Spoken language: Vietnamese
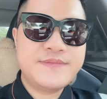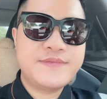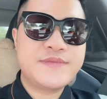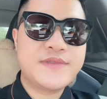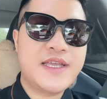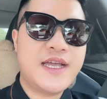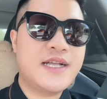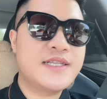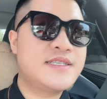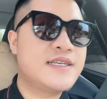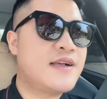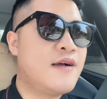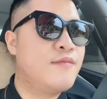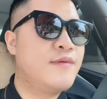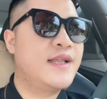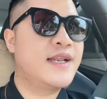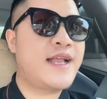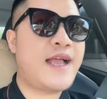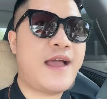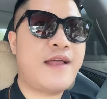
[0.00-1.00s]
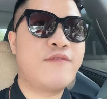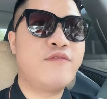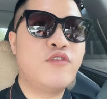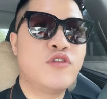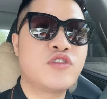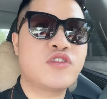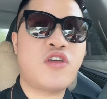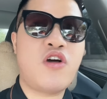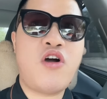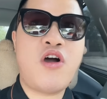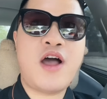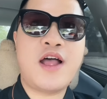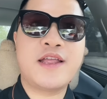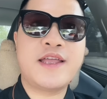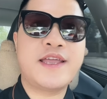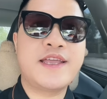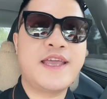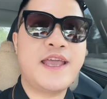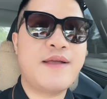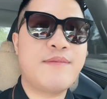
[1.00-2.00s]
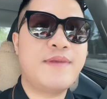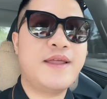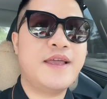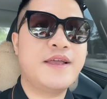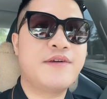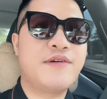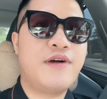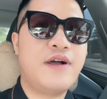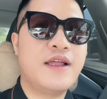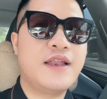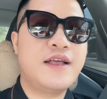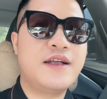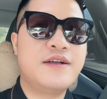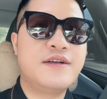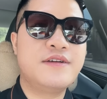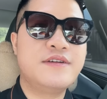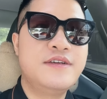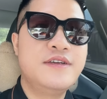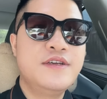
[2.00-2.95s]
nha, chứ công lên cản vôn to thì anh em lại gọi là